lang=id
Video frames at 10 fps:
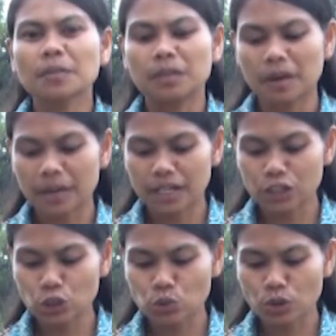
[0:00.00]
bila mana
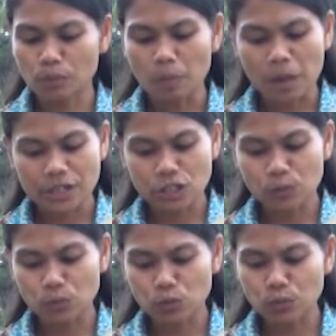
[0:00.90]
kita sudah membaca
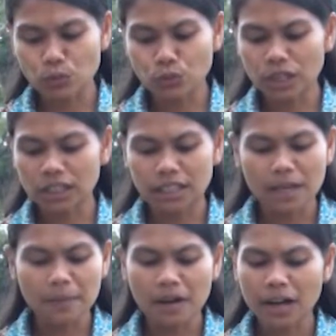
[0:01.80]
buku-buku yang
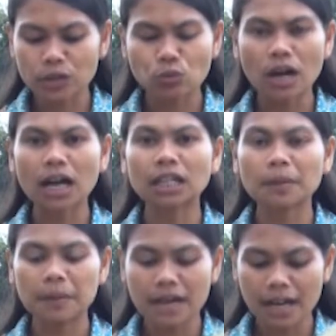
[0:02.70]
tidak mengandung akan
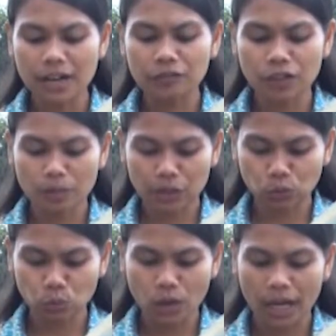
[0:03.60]
kebenaran firman
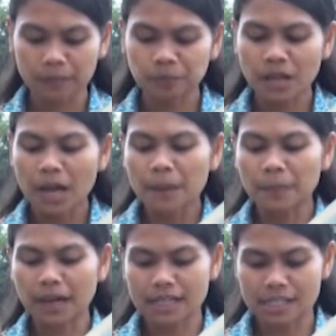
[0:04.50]
Tuhan,
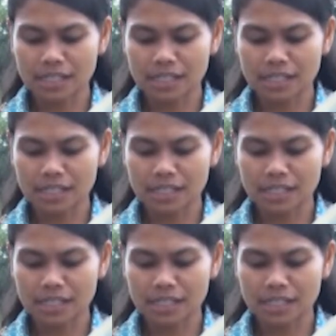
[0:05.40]
maka di